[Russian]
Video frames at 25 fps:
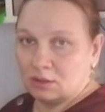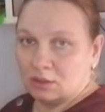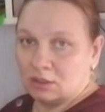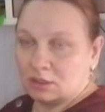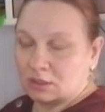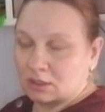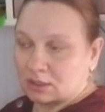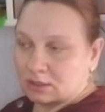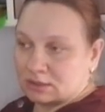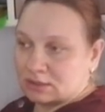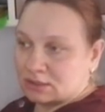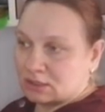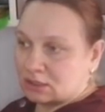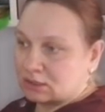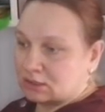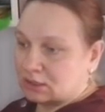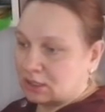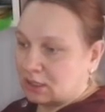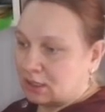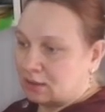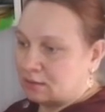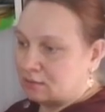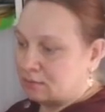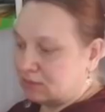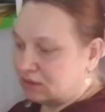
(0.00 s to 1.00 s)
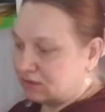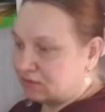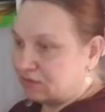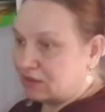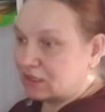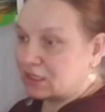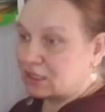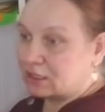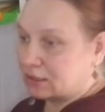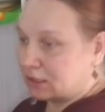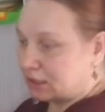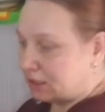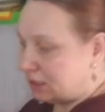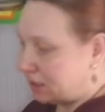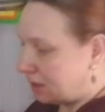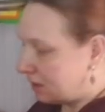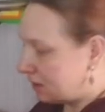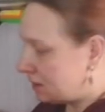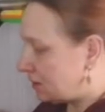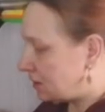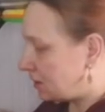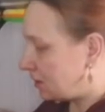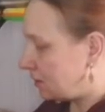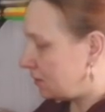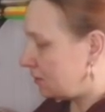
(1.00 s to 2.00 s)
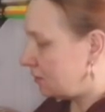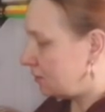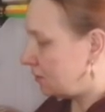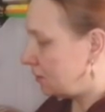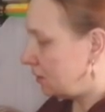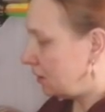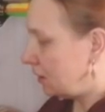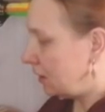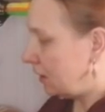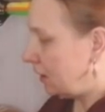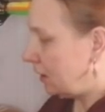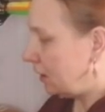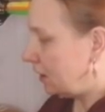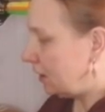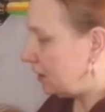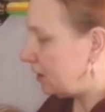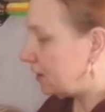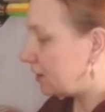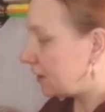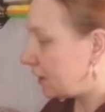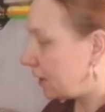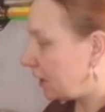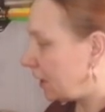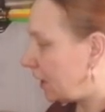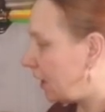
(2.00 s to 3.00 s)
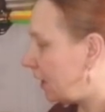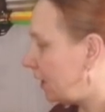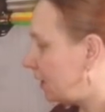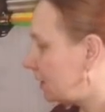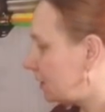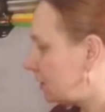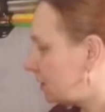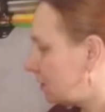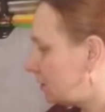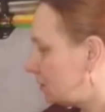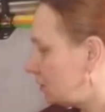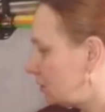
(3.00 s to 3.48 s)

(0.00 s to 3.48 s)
И красота. Матвейка наелся, играет.